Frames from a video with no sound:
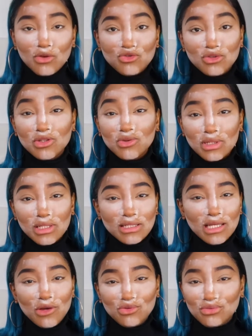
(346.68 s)
Je suis désolée
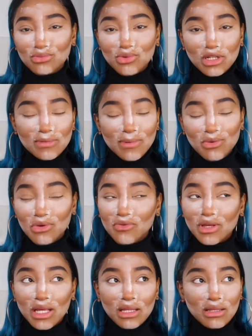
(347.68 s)
s'il y a du bruit, parce qu'en
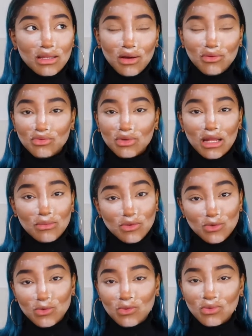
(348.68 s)
fait il y a des travaux à la
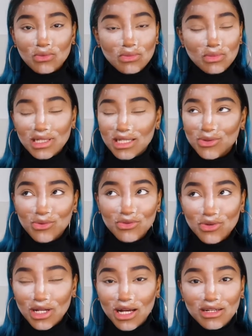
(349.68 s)
maison. Et donc
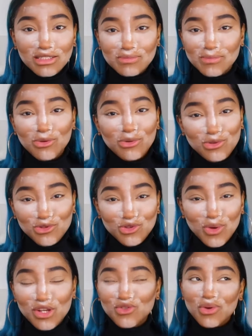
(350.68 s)
voilà, j'ai pas trop le
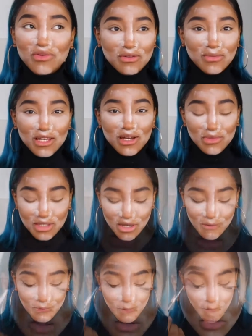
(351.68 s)
choix, je dois filmer comme
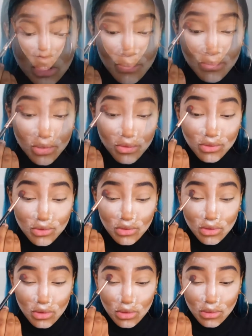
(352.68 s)
ça. J'applique
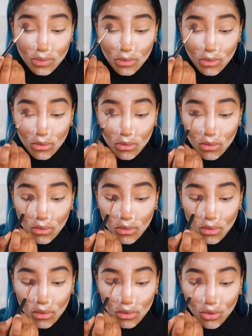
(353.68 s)
juste
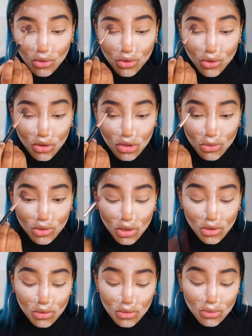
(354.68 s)
dans le creux de mon
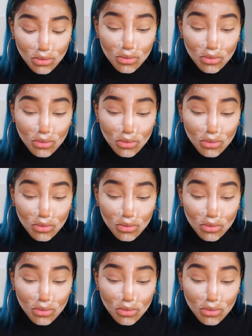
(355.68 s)
œil.